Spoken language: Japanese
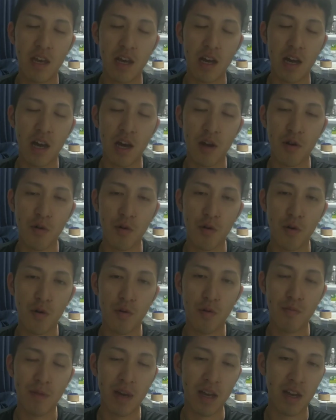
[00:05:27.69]
あの
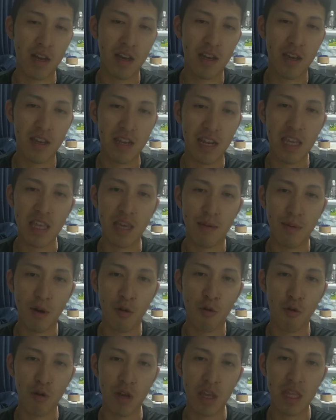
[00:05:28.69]
まあ、例で言えば
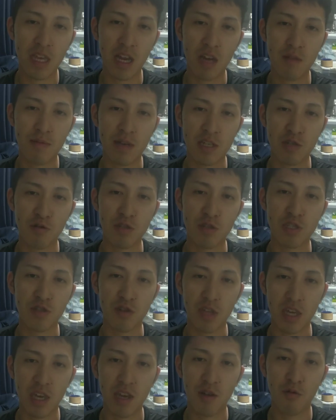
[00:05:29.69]
堀江貴文はそうですよ
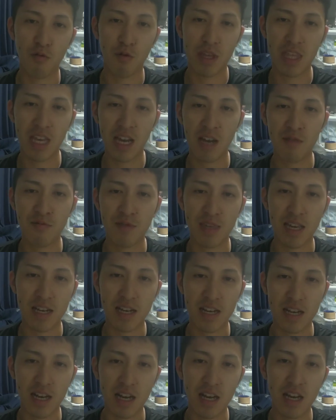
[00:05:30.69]
ね。堀江貴文なん
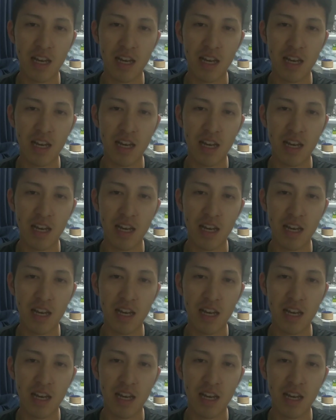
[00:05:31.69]
か、